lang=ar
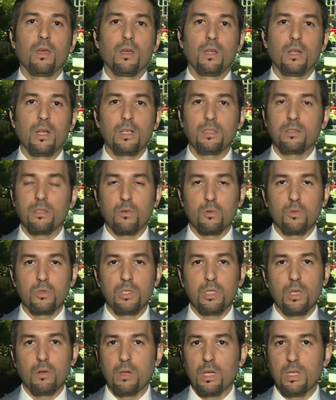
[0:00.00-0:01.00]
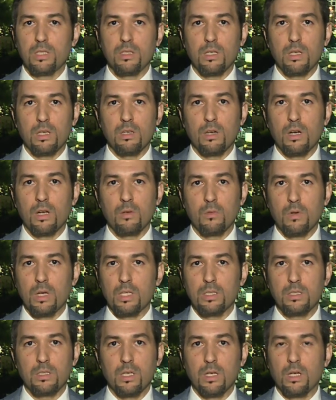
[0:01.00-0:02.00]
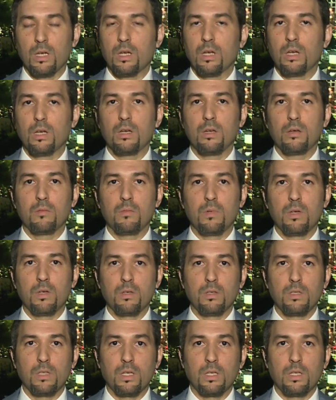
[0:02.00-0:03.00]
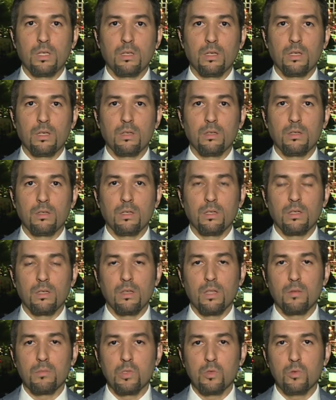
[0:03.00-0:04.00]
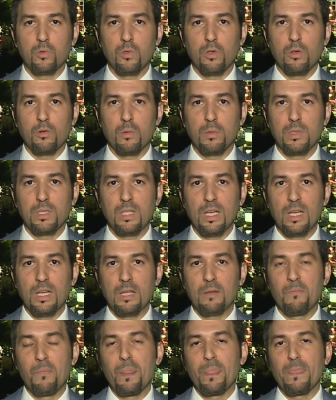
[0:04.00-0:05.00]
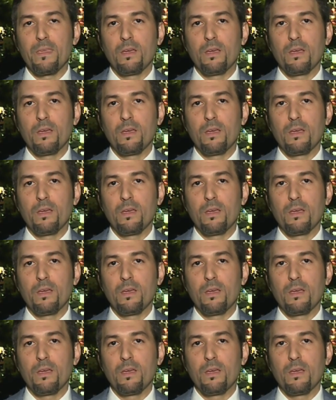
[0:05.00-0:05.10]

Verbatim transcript: ليس روسيا وليس إيران وليس آه، يعني آه، النظام السوري وبالتالي